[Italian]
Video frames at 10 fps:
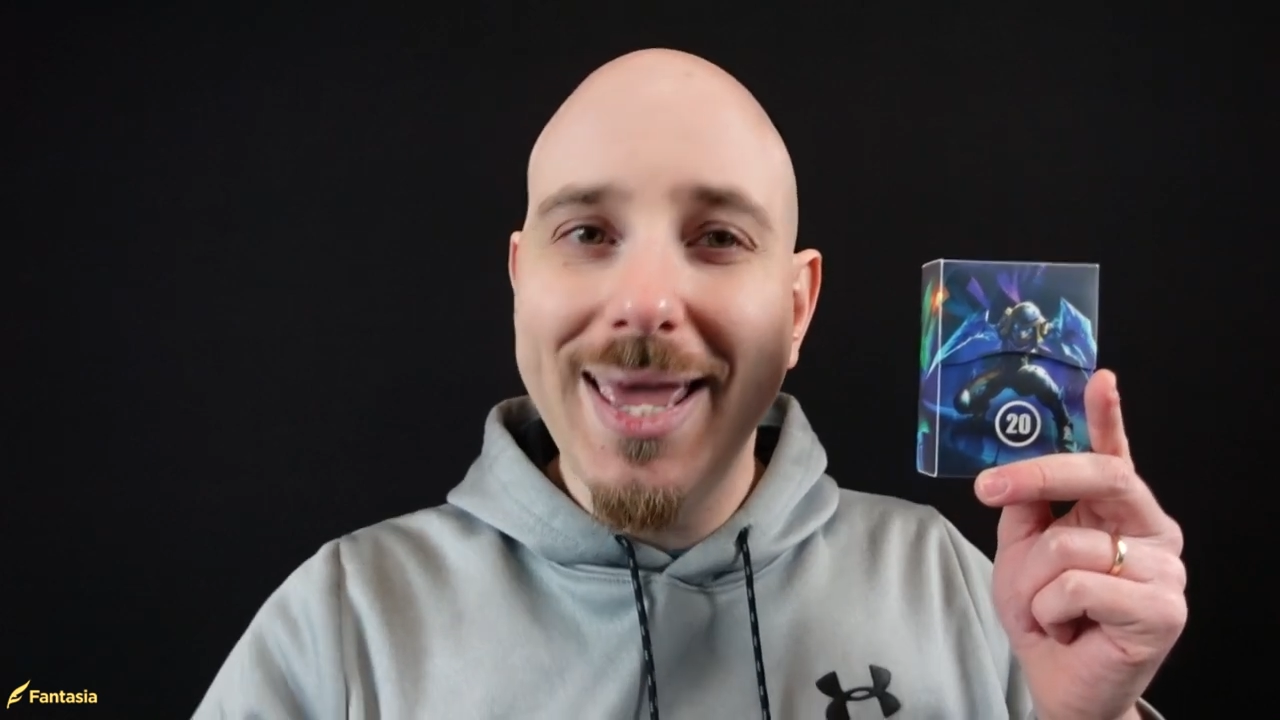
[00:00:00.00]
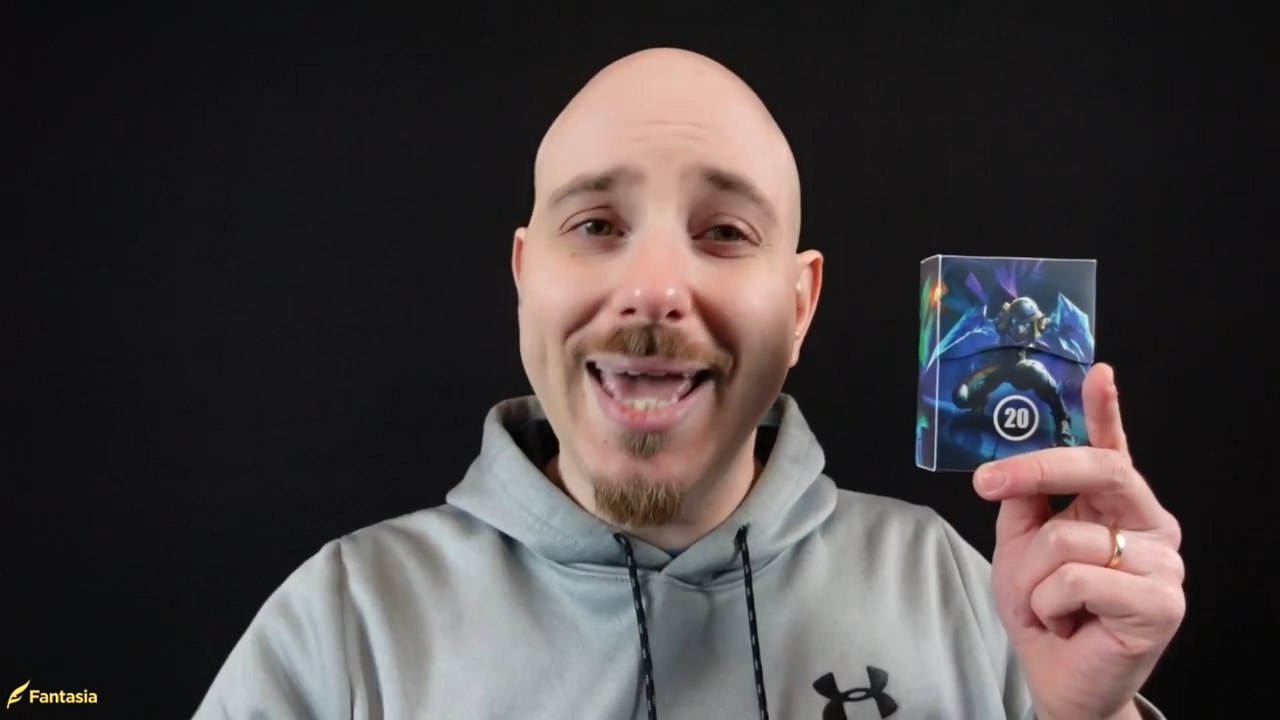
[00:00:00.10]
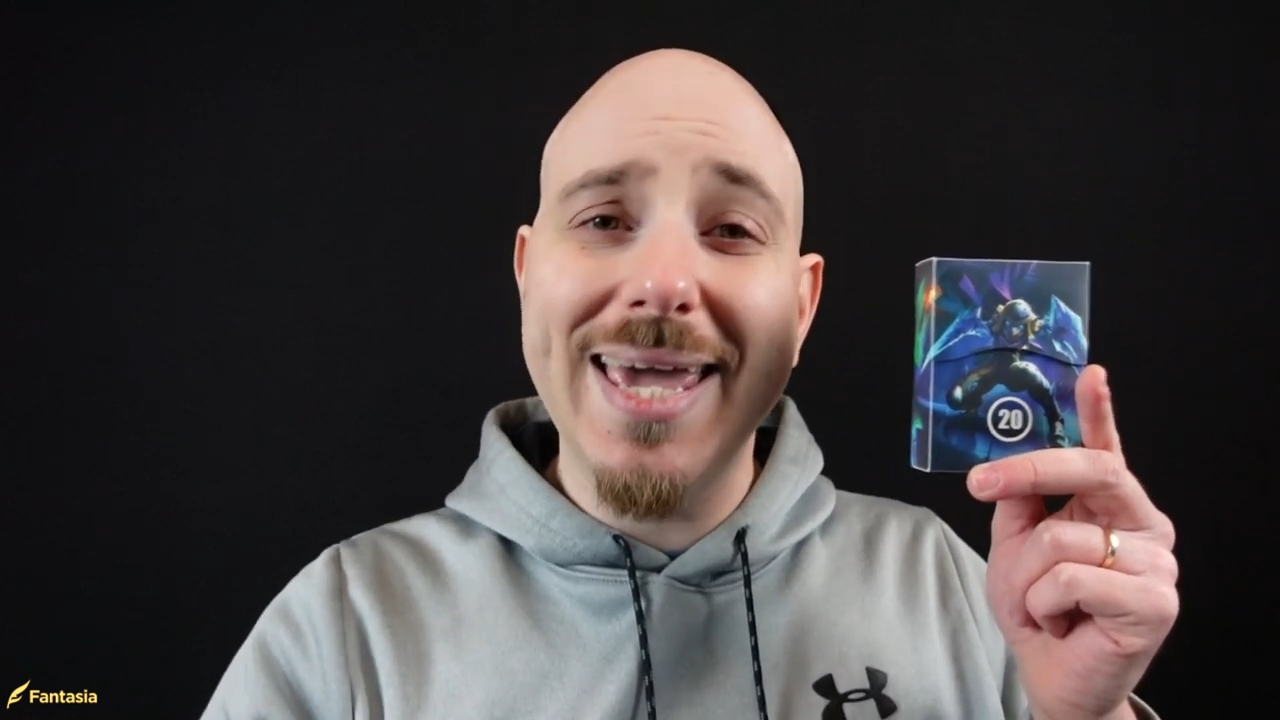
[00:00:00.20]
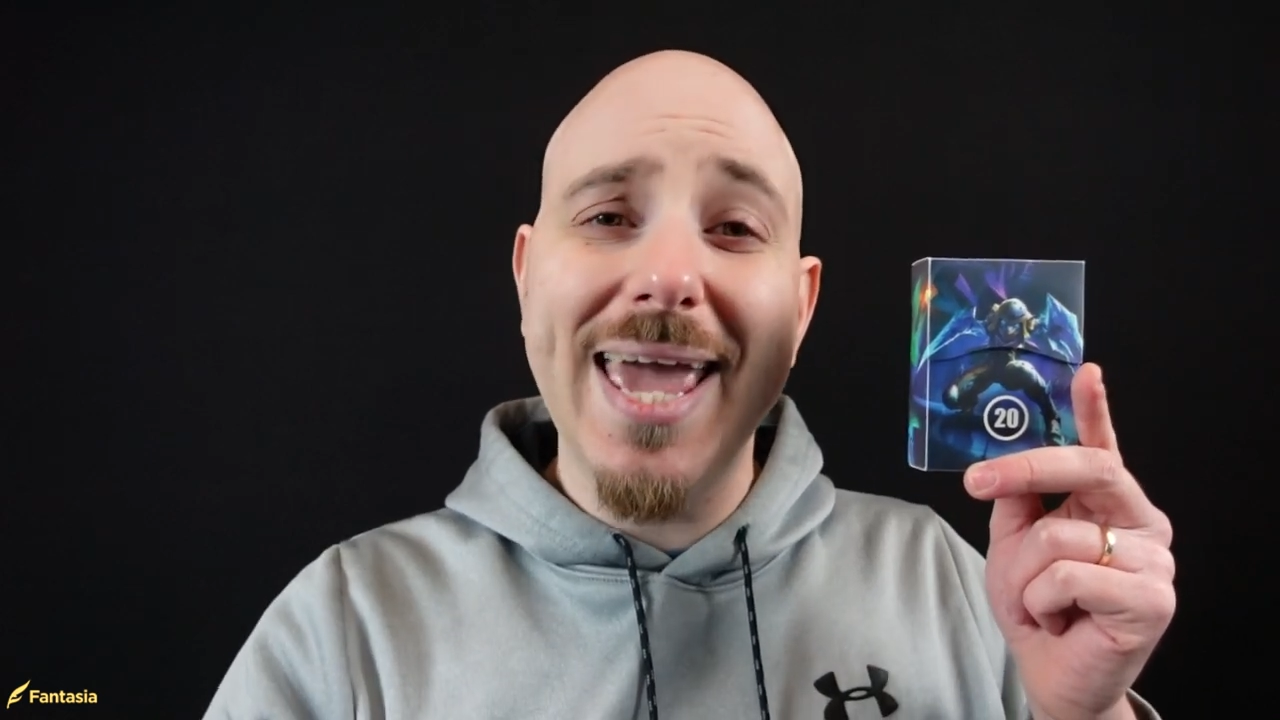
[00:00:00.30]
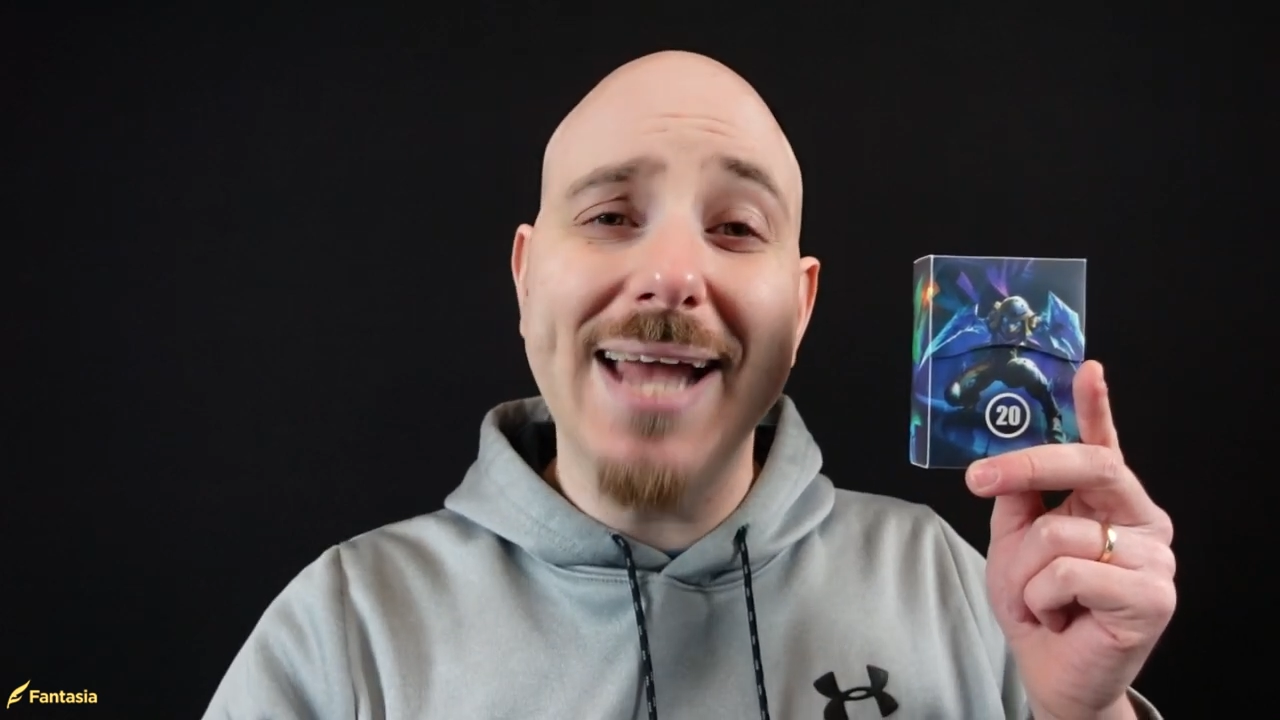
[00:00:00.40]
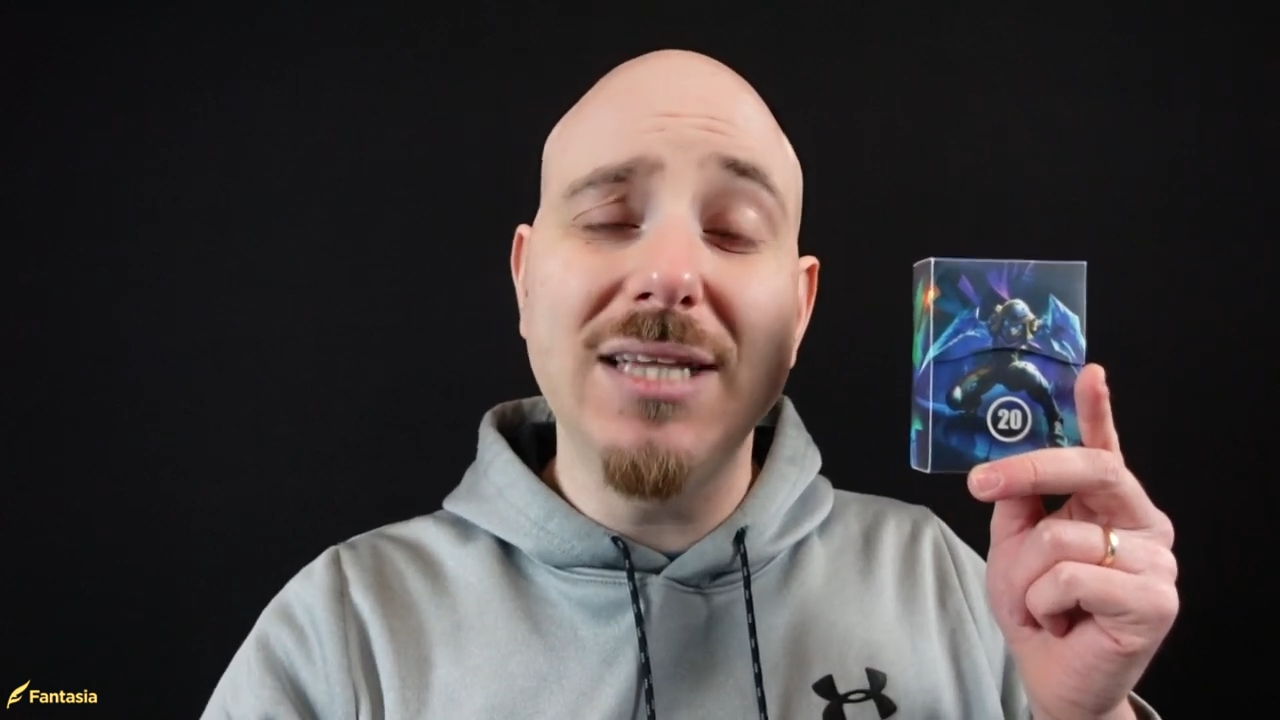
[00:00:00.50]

è che a